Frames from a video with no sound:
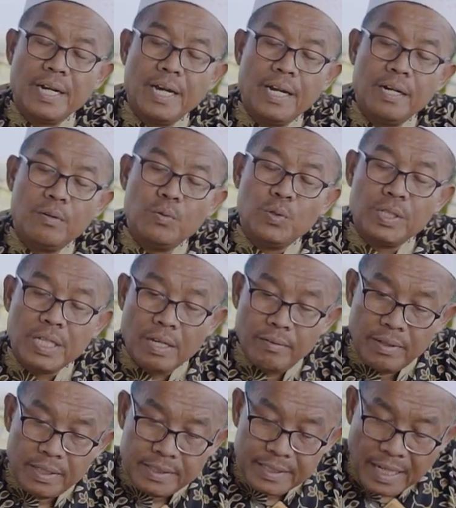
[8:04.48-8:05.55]
an
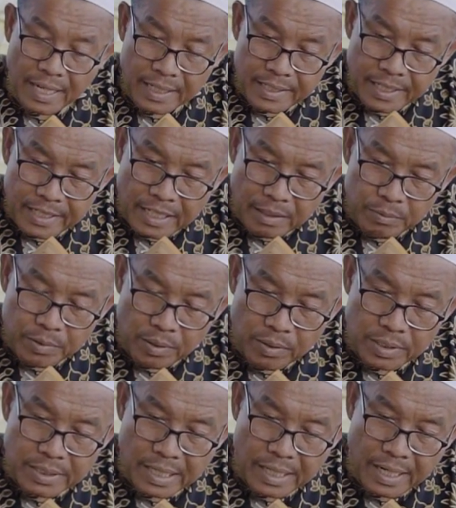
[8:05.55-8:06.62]
utawi zakat ing dalam
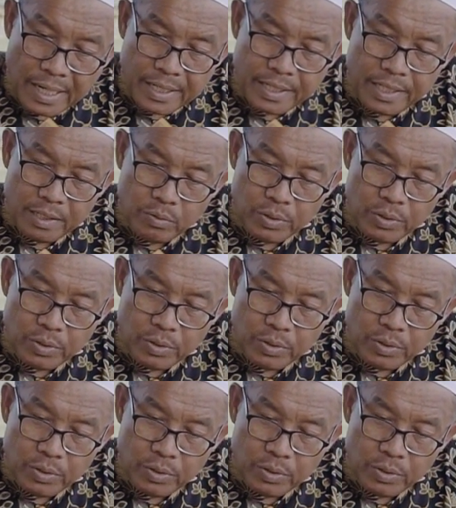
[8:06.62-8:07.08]
cara syara'i eh,